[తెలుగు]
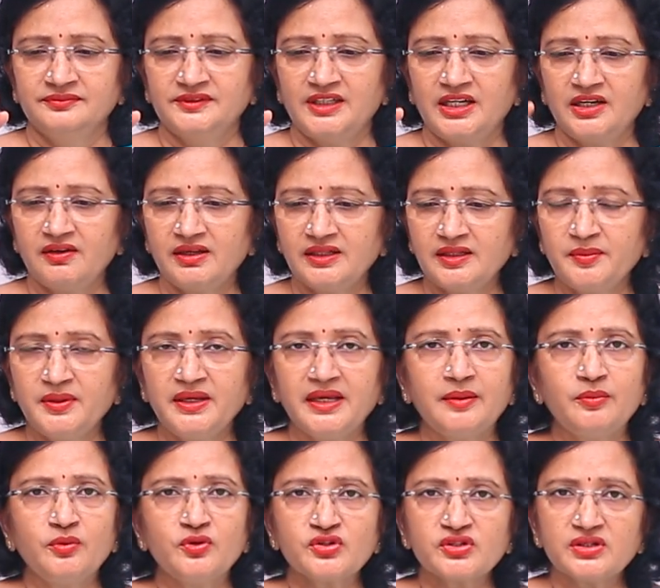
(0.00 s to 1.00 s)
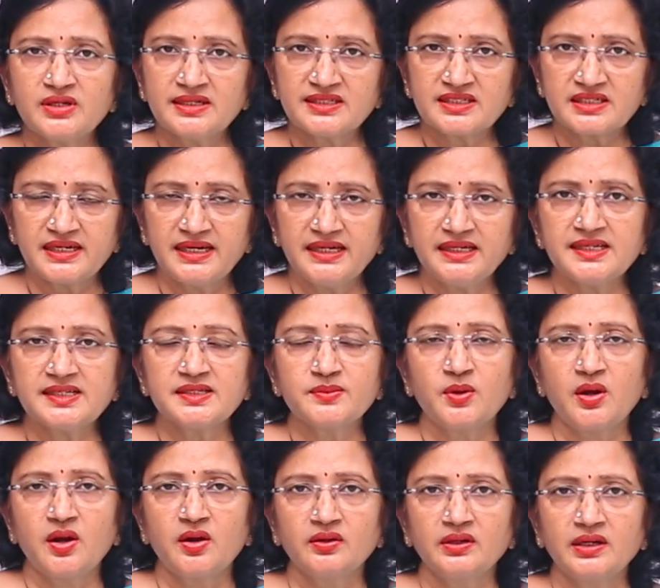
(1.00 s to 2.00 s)
తర్వాత మీ ఎమోషనల్ స్టేటస్
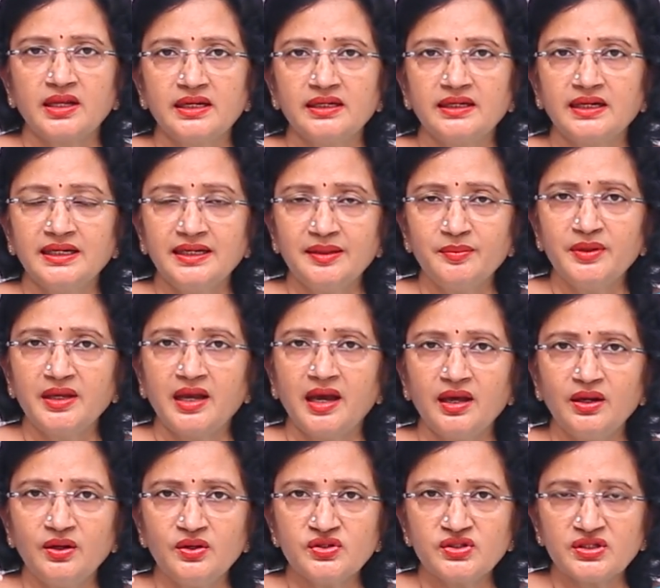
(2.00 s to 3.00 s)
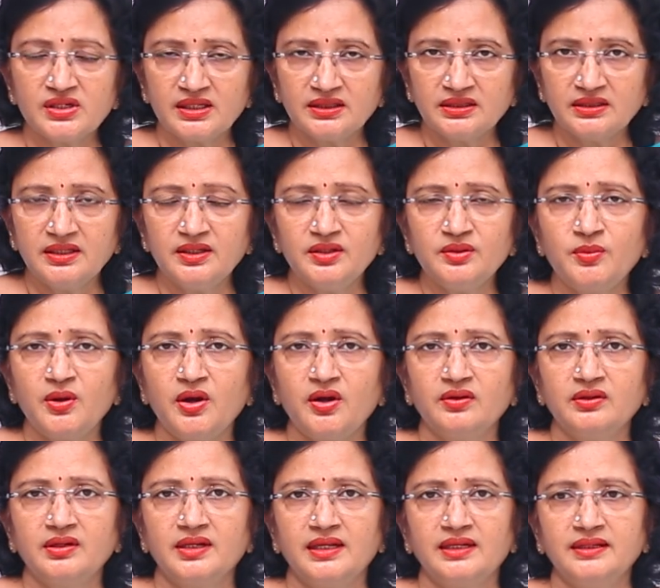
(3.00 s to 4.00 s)
బాగుండాలి అంటే మీ ఆలోచన తీరు
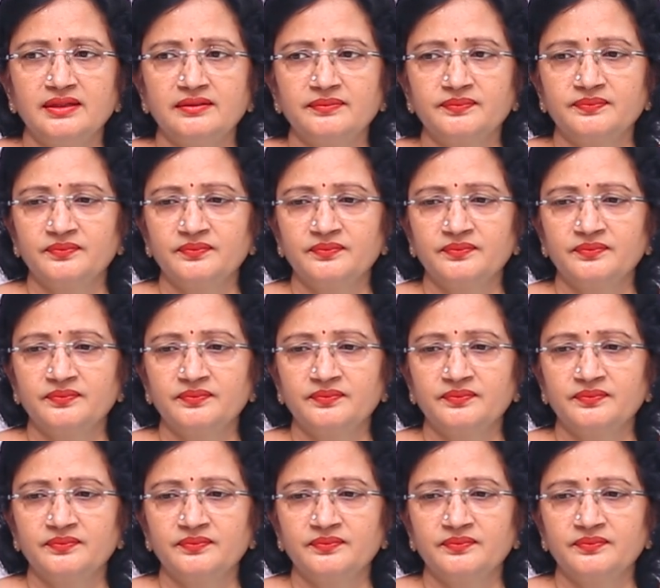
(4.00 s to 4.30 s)
బాగుండాలి